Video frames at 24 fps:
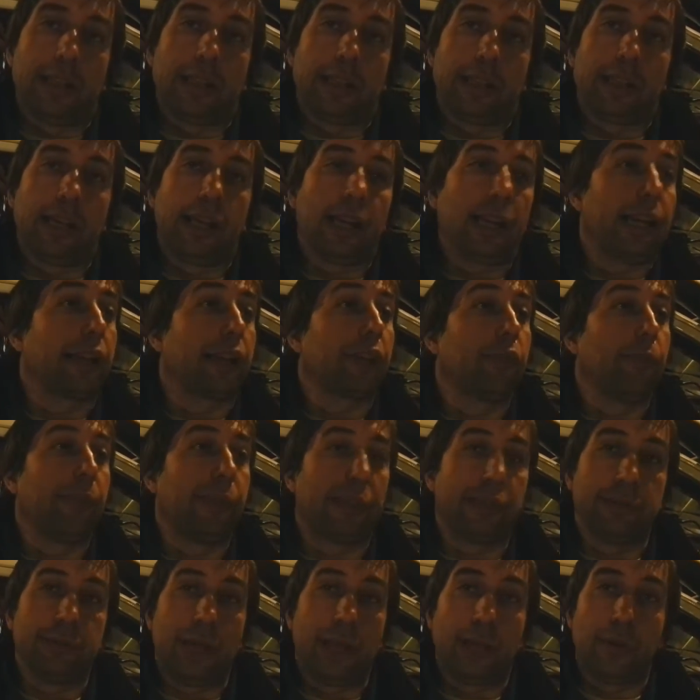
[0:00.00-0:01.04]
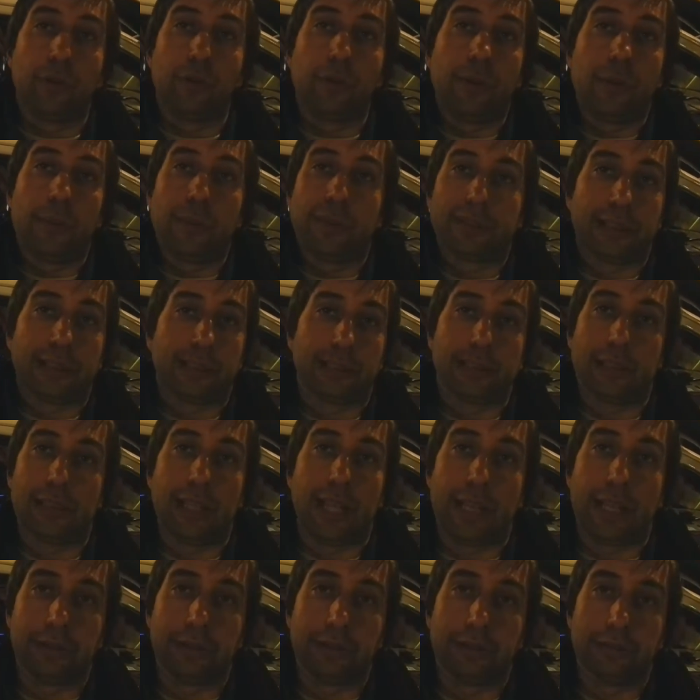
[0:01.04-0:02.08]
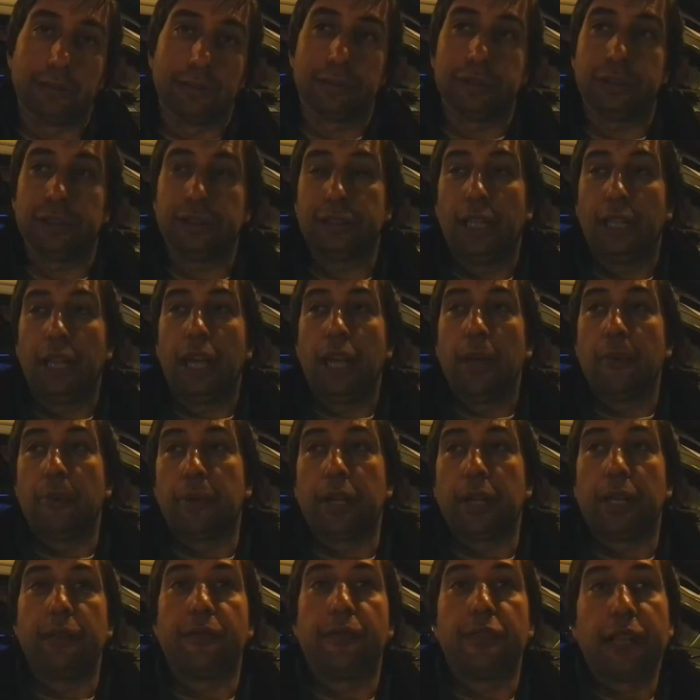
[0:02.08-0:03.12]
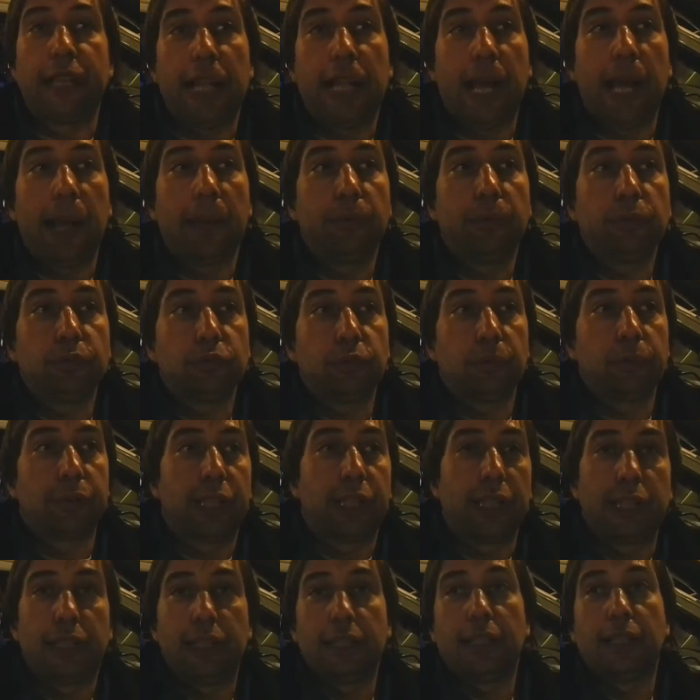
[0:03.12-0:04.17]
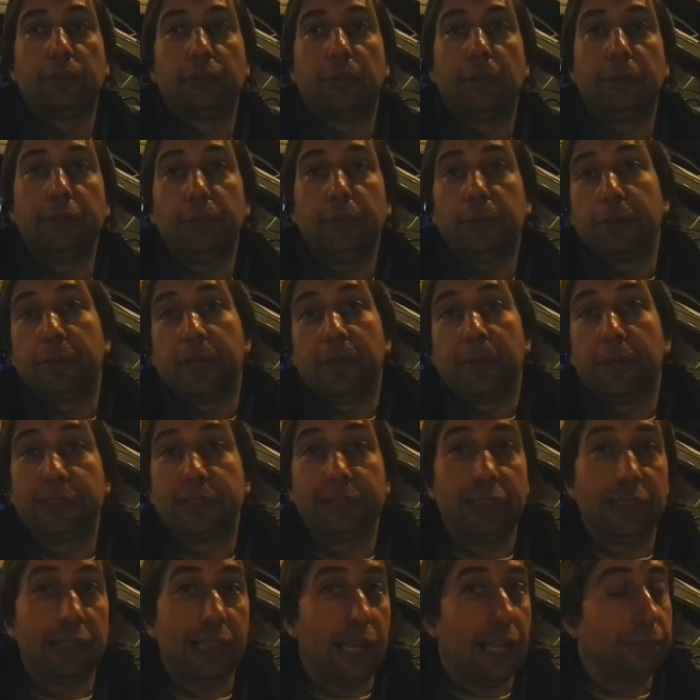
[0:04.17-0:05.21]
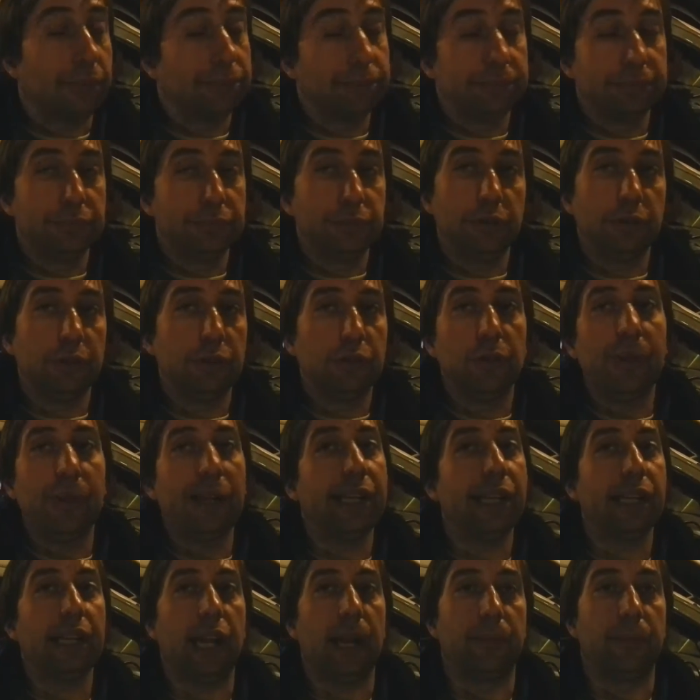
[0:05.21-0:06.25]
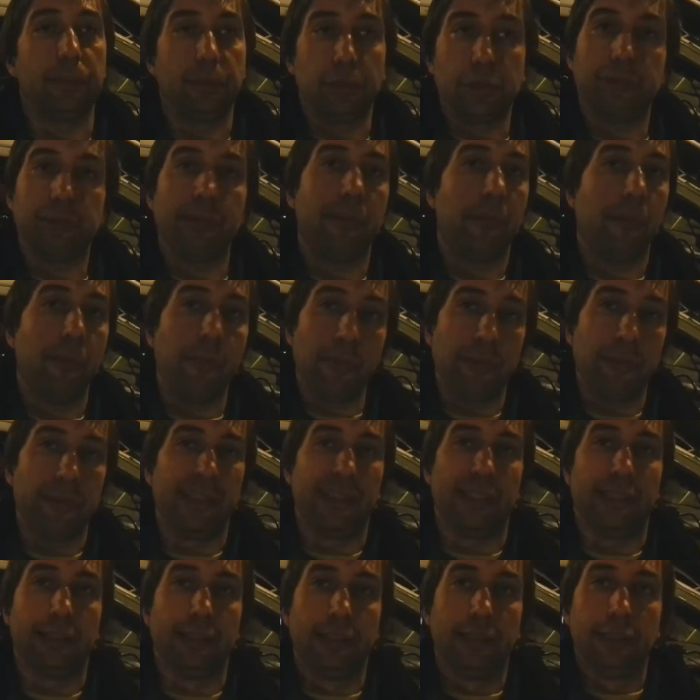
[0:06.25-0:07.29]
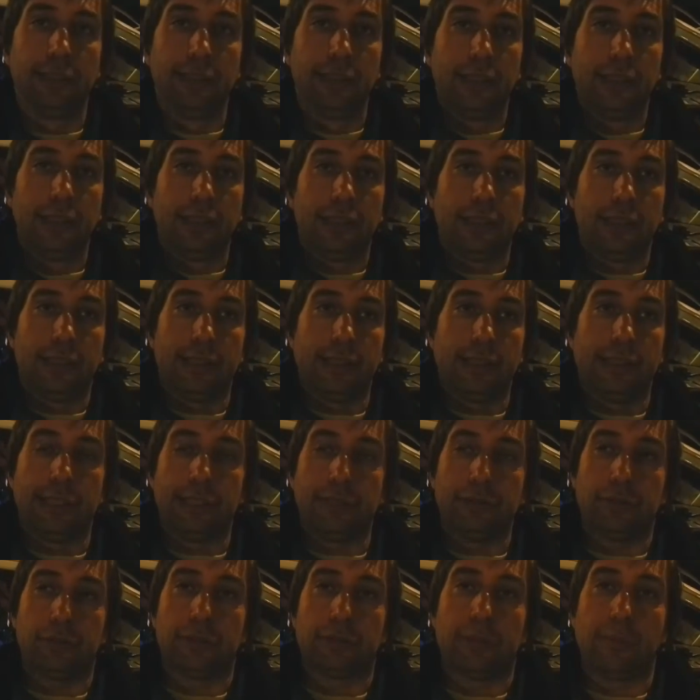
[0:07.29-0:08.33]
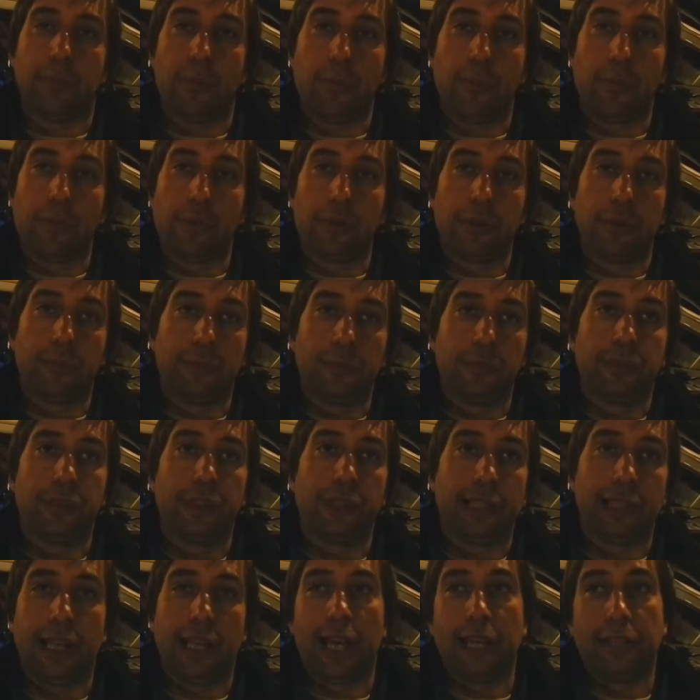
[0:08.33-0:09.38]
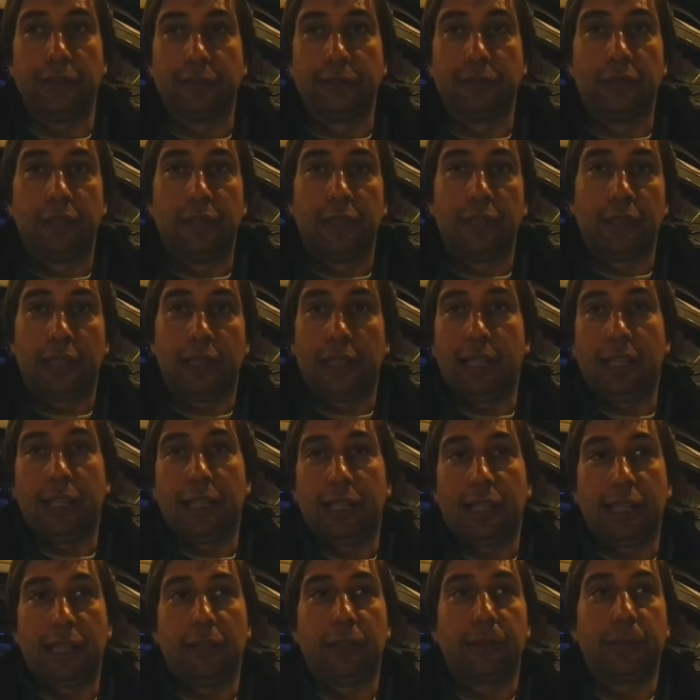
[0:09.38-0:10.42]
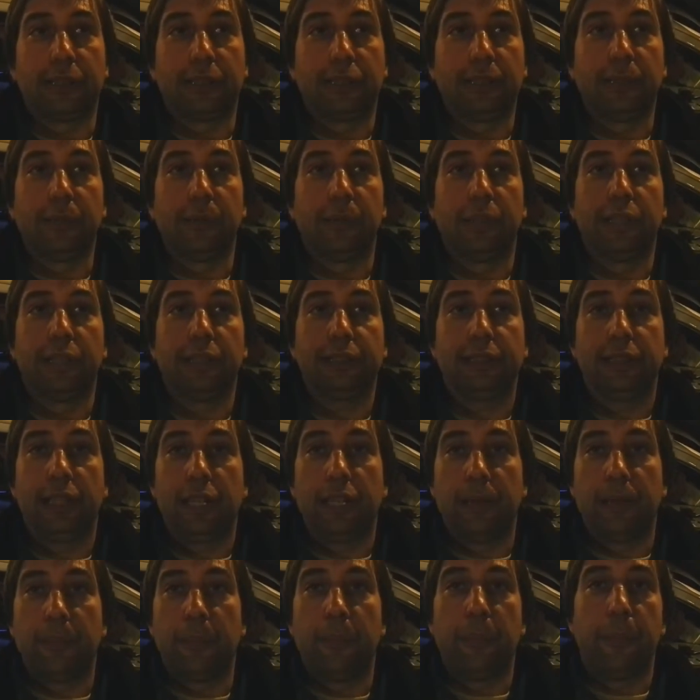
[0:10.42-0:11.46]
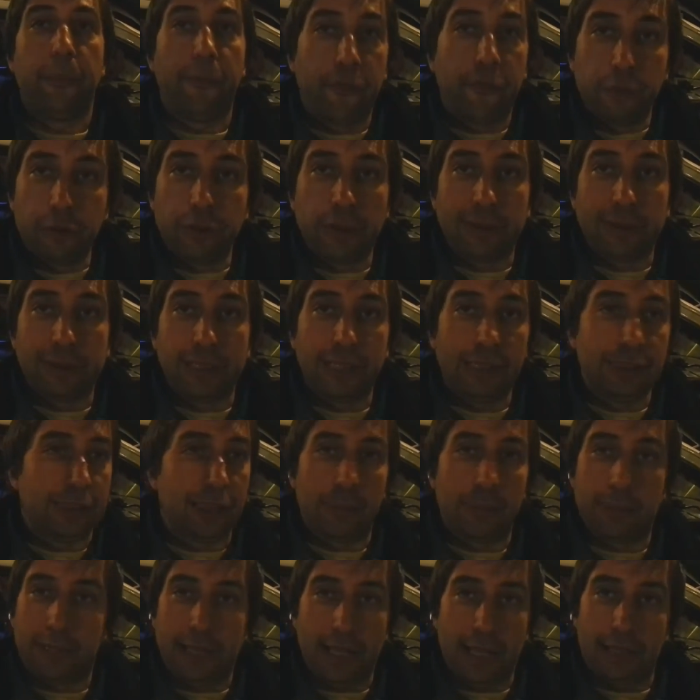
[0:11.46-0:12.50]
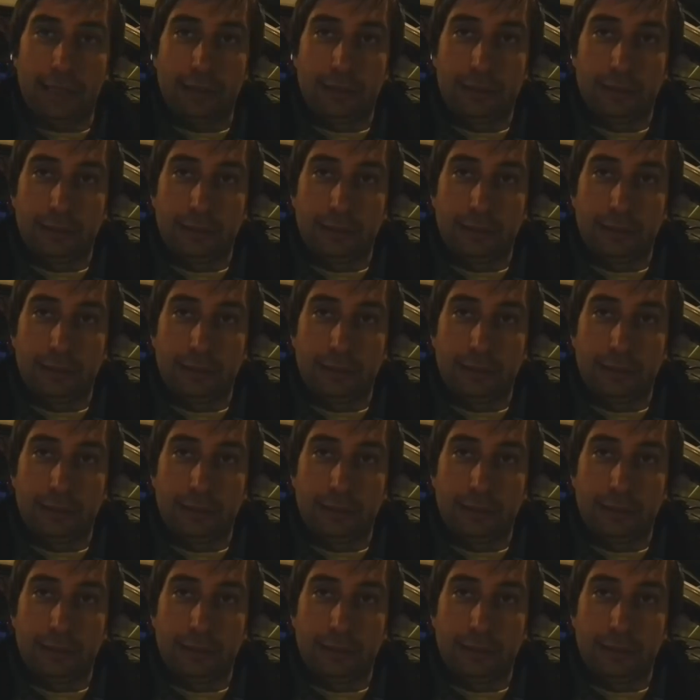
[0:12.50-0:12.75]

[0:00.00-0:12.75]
arriesgar a comerte la curva y pasarte el Entonces, por ahí frenábamos o por ahí en algún momento podíamos acelerar. No, lo manejamos, lo llevamos muy bien y eso lo tenemos muy, muy claro, que, el objetivo es fundamental terminar